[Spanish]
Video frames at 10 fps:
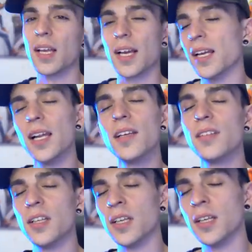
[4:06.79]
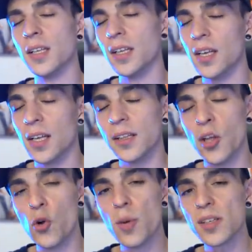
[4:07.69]
Canales de,
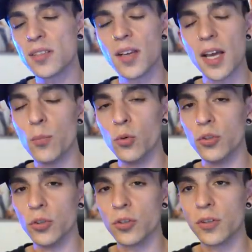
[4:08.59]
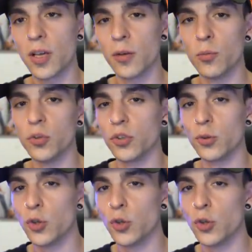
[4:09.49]
Urbex hay muchos, hay muchos.